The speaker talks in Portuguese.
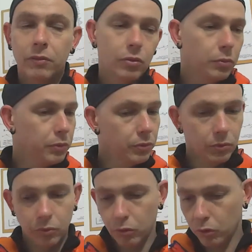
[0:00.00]

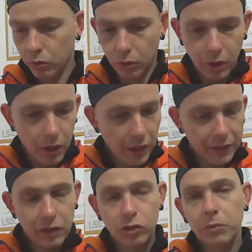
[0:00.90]
como
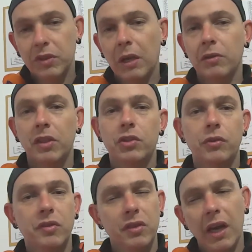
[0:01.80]
aqueles obstáculos
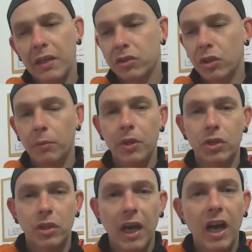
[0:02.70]
artificiais,
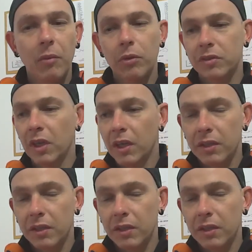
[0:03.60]
geralmente tábuas,